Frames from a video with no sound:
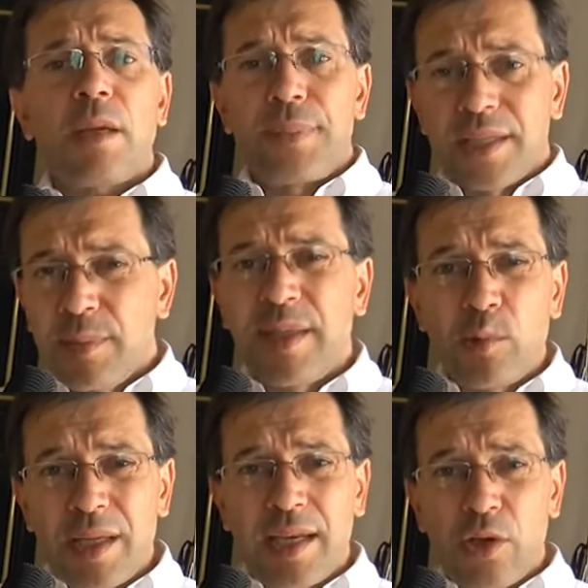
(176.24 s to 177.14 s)
per
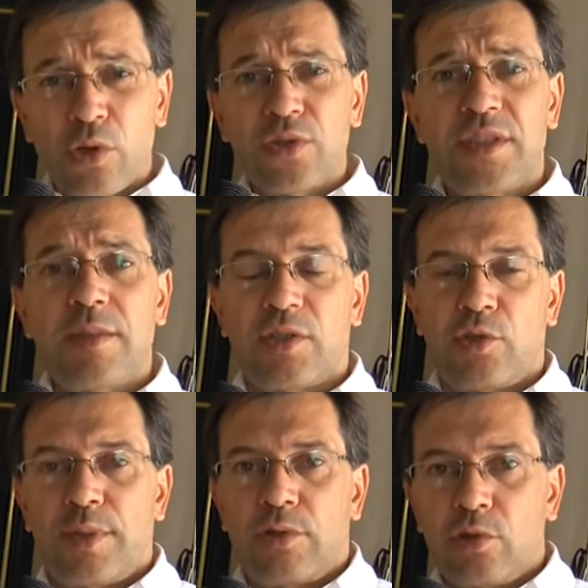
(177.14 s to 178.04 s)
diminuire i costi, ma
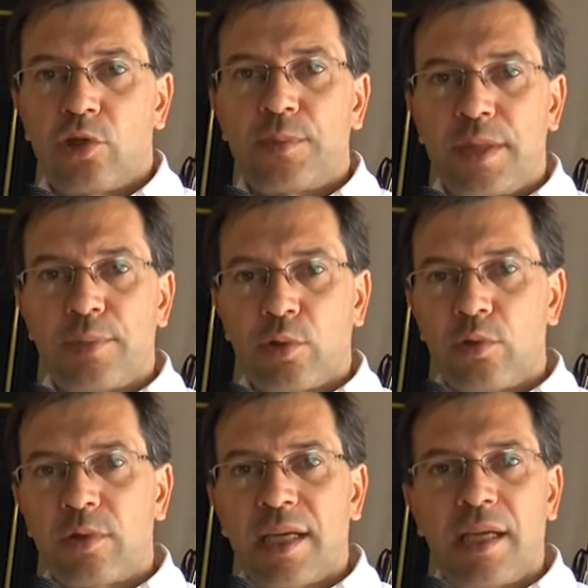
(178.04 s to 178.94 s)
soprattutto per
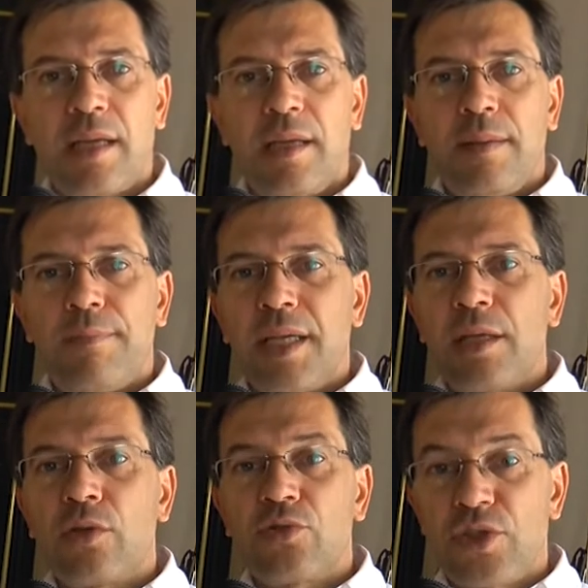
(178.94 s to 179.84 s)
produrre
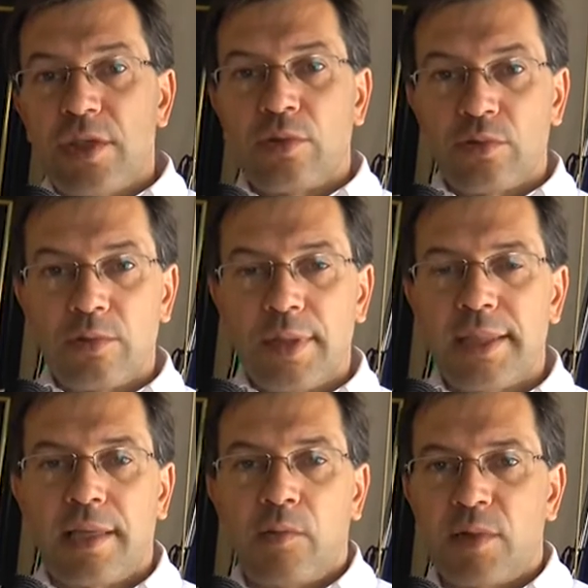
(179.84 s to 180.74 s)
meno CO2,
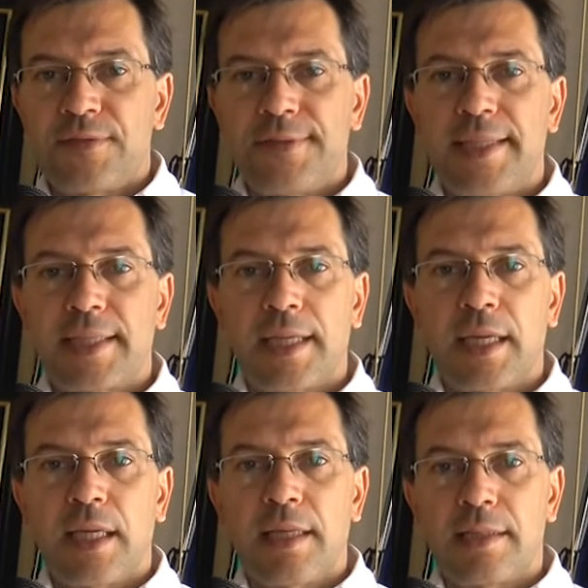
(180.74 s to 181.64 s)
che è una sfida che
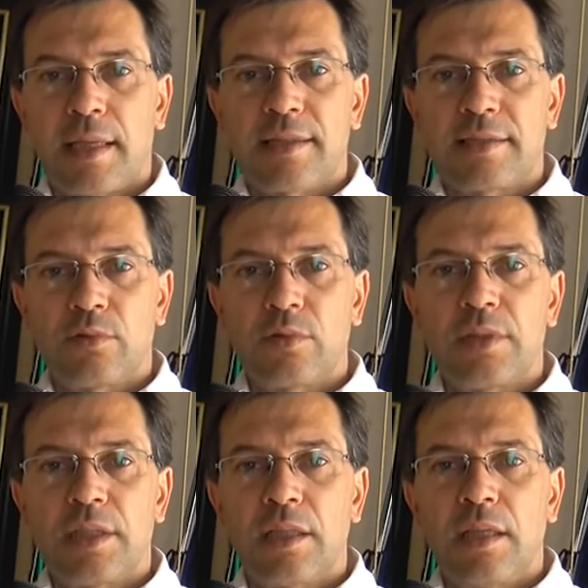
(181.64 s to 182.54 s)
interessa
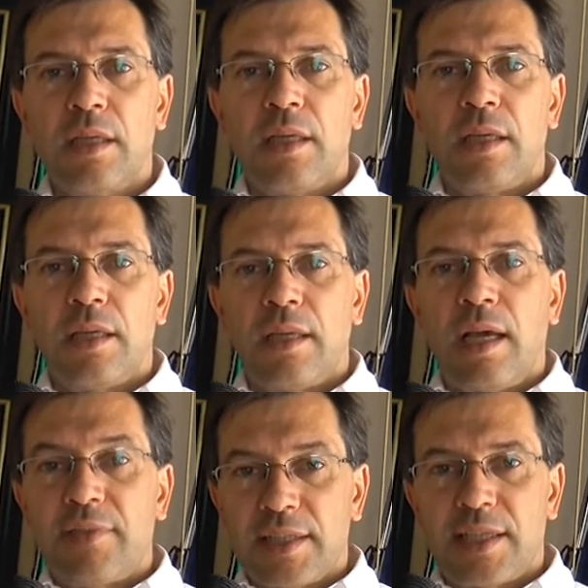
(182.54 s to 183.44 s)
tutti eh,
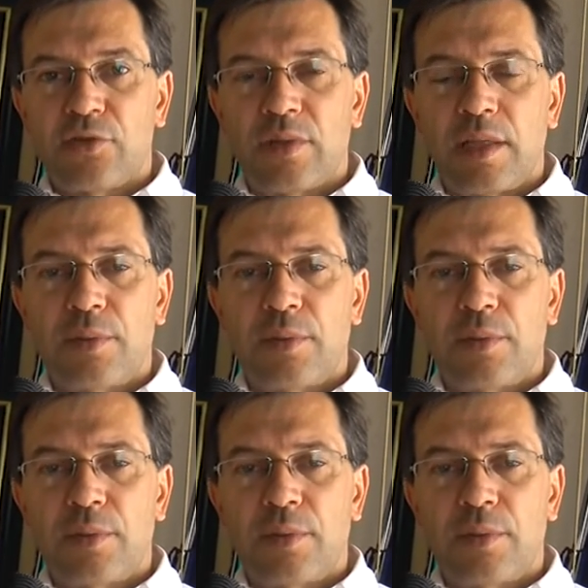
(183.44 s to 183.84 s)
a vantaggio delle